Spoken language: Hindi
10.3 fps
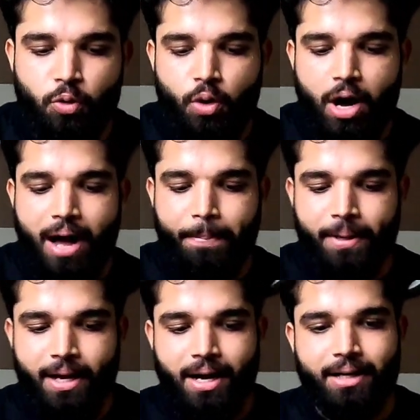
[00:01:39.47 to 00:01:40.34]
तो
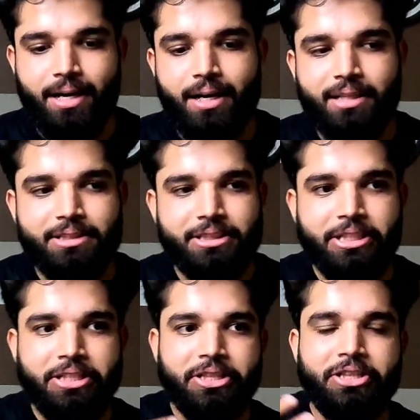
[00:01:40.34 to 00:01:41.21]
आपके 18
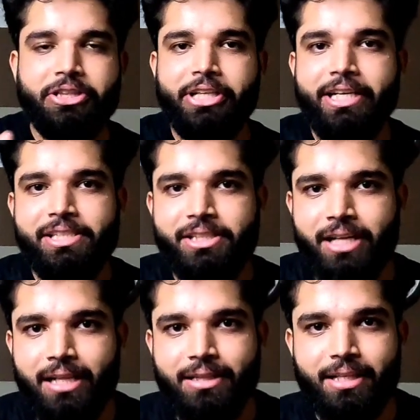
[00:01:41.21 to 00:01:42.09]
से 23
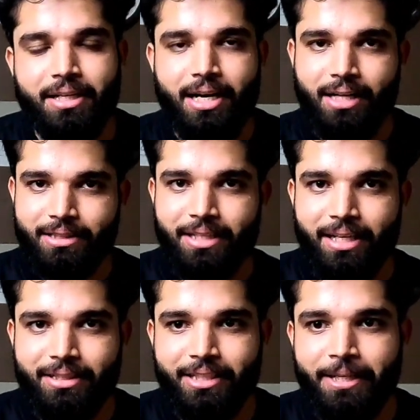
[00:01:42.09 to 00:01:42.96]
साल तक आते
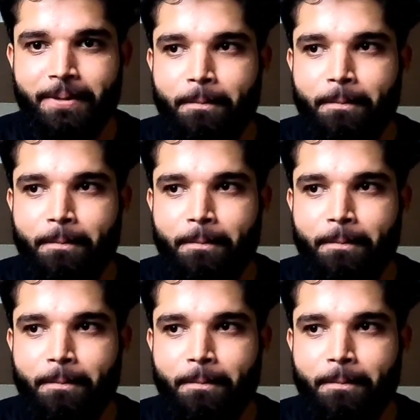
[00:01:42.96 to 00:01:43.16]
आते